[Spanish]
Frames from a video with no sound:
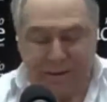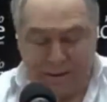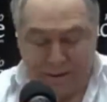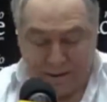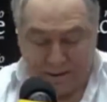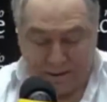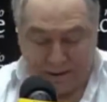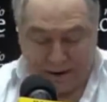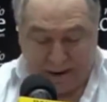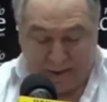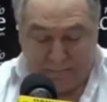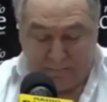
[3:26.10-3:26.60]

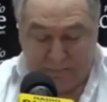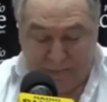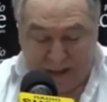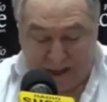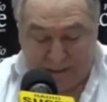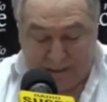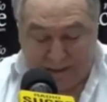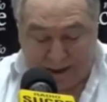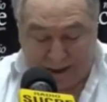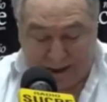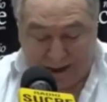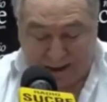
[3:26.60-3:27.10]

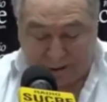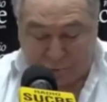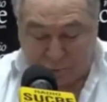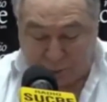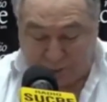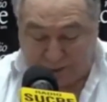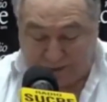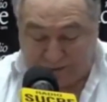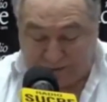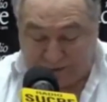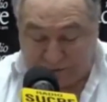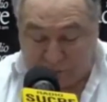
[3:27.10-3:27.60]
enviaba
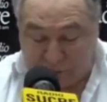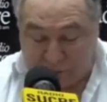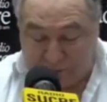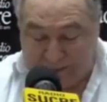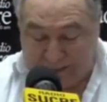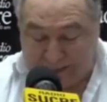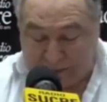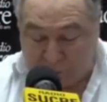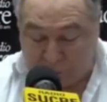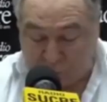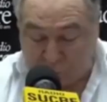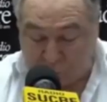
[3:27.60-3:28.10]
actualizaciones
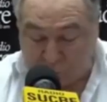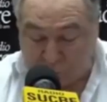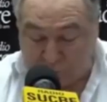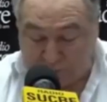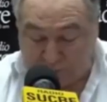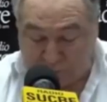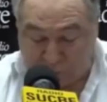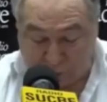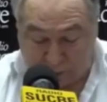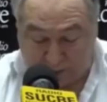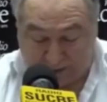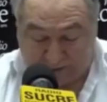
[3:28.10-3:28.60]
a los
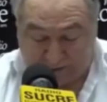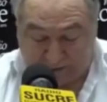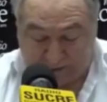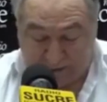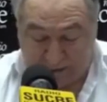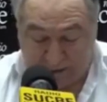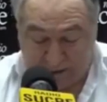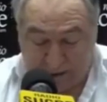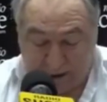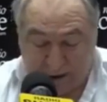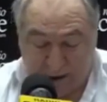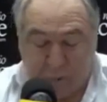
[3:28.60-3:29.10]
suscriptores
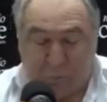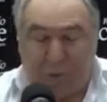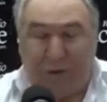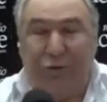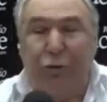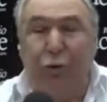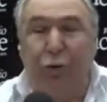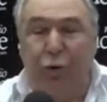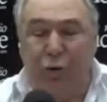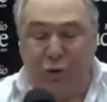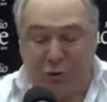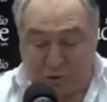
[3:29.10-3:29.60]

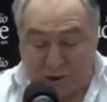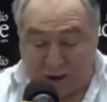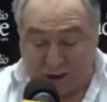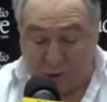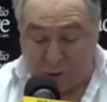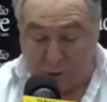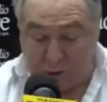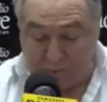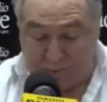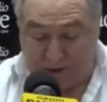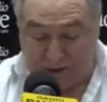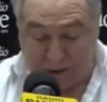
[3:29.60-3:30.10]
cuando un
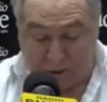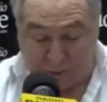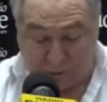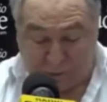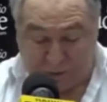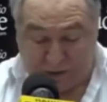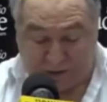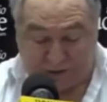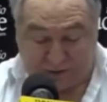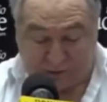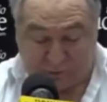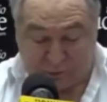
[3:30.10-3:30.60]
usuario de medios de
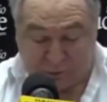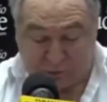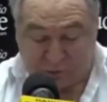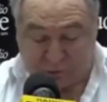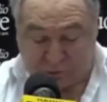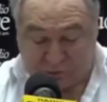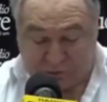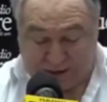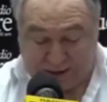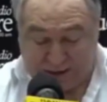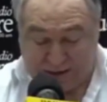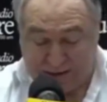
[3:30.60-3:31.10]
comunicación
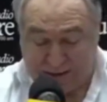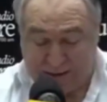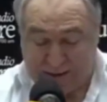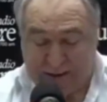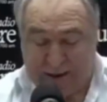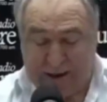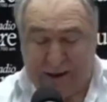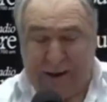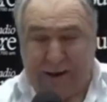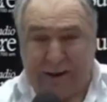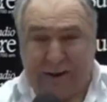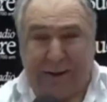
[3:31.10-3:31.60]
social
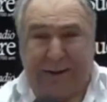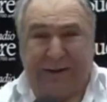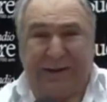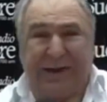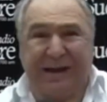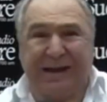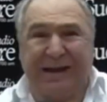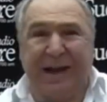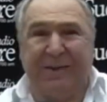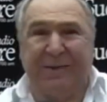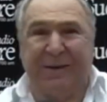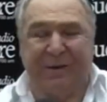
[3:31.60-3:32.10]

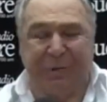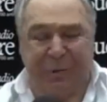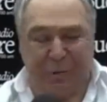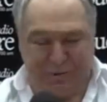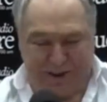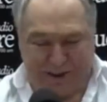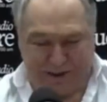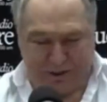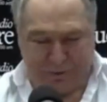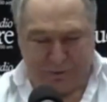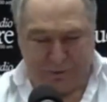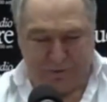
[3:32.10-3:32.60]
criticaba al
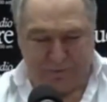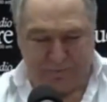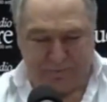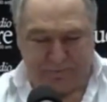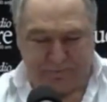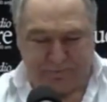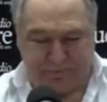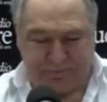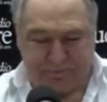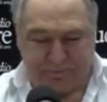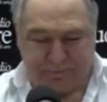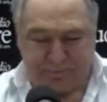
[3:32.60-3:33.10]
gobierno,
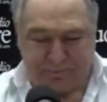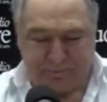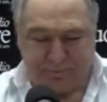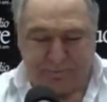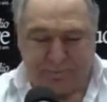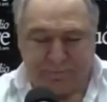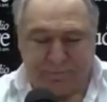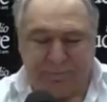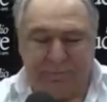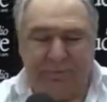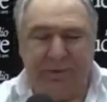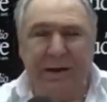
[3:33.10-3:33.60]

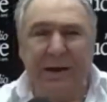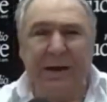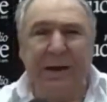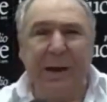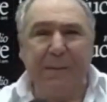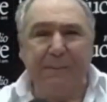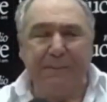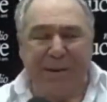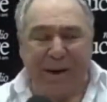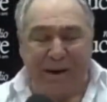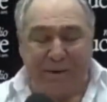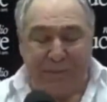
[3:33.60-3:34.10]

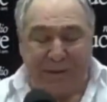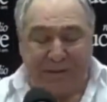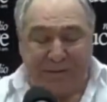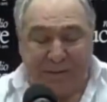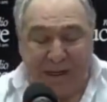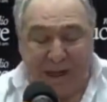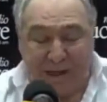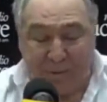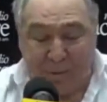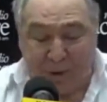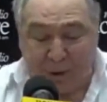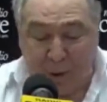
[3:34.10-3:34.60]

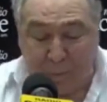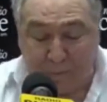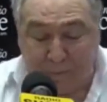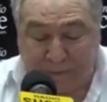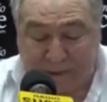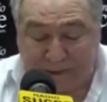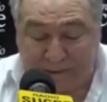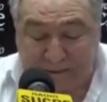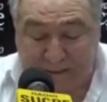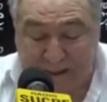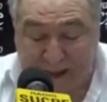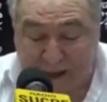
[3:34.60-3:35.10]
permitiendo a los
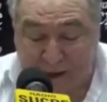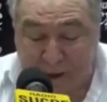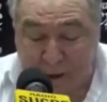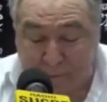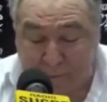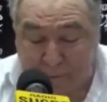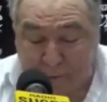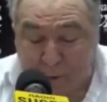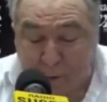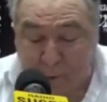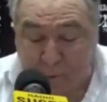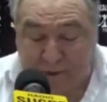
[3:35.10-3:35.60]
partidarios
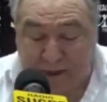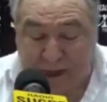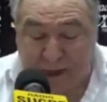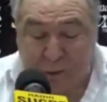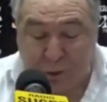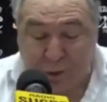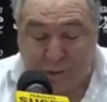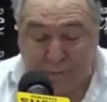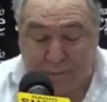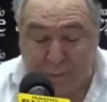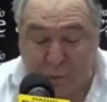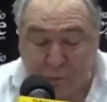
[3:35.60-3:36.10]
pro
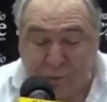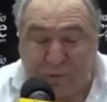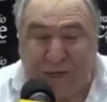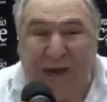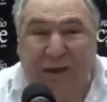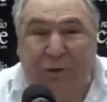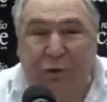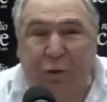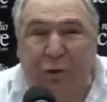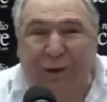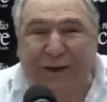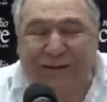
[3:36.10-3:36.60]
gobierno
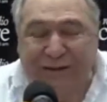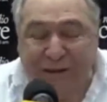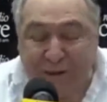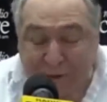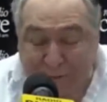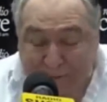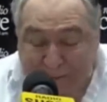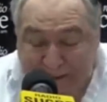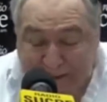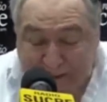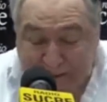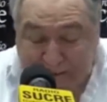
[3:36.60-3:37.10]
apuntar
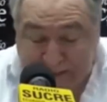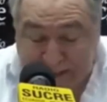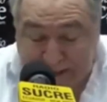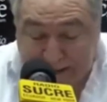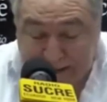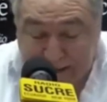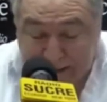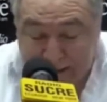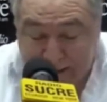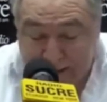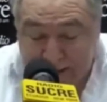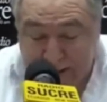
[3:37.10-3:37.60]
colectivamente
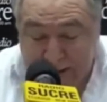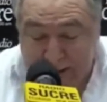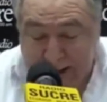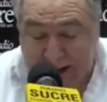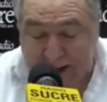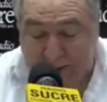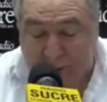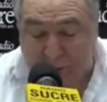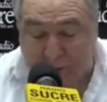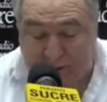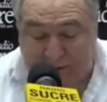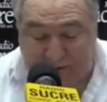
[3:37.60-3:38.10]

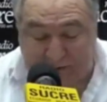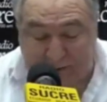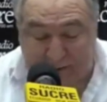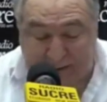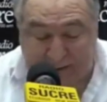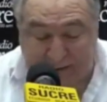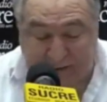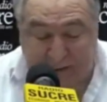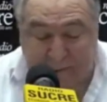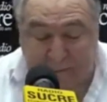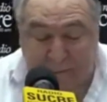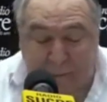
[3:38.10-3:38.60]
a los
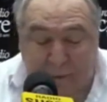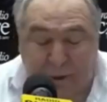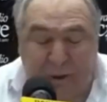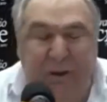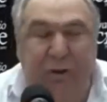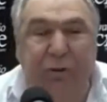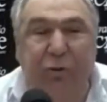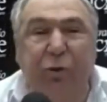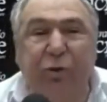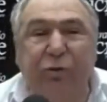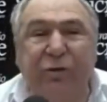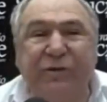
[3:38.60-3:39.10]
disidentes
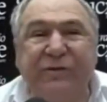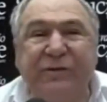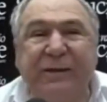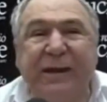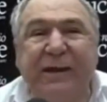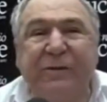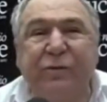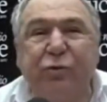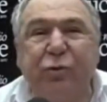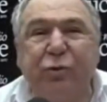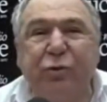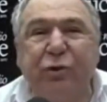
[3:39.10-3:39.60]
políticos, dice el
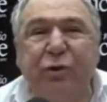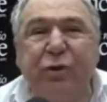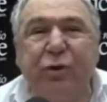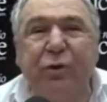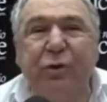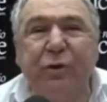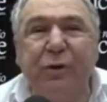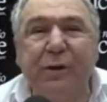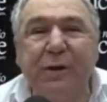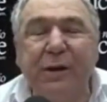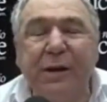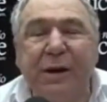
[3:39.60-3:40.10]
estudio.
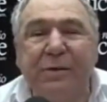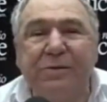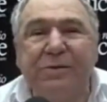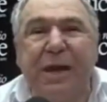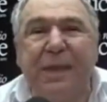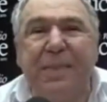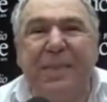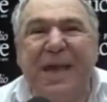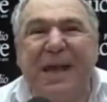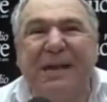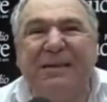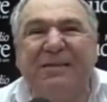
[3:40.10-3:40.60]

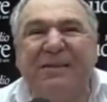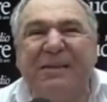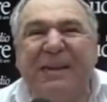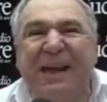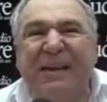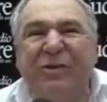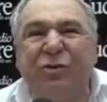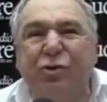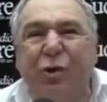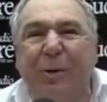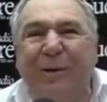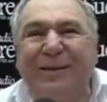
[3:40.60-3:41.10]
Tenían
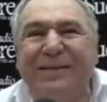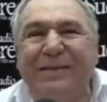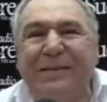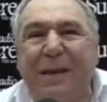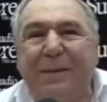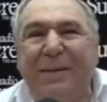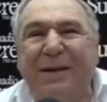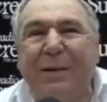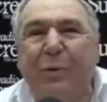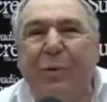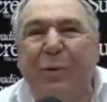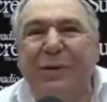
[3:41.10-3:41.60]

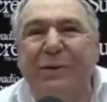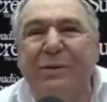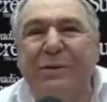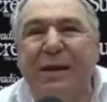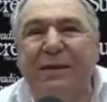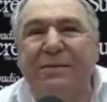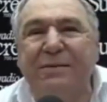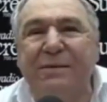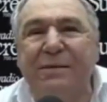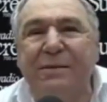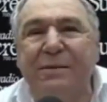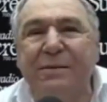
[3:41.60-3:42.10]
mil cuentas